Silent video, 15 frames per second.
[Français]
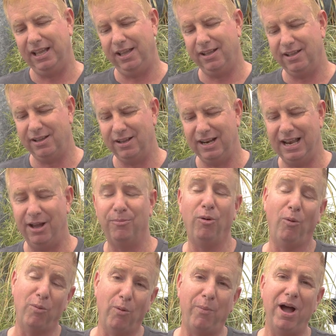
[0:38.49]

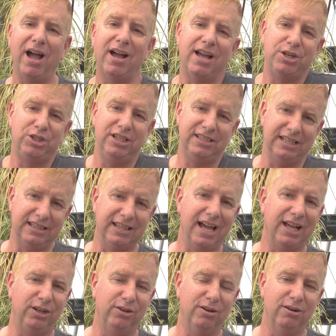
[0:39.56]
mon beau-père a acheté cette
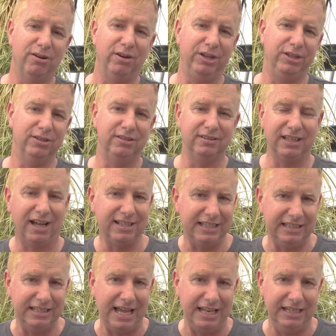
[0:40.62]
terre-là il y a une
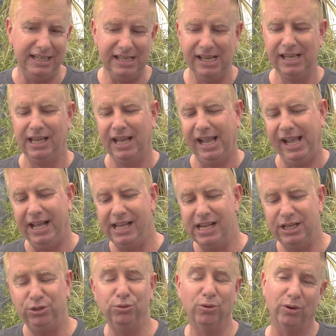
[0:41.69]
trentaine d'années
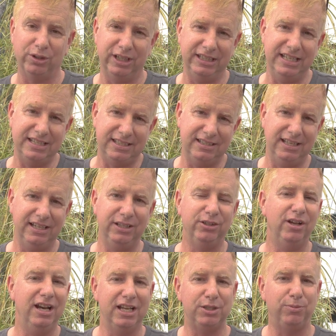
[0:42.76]
et nous, on a décidé de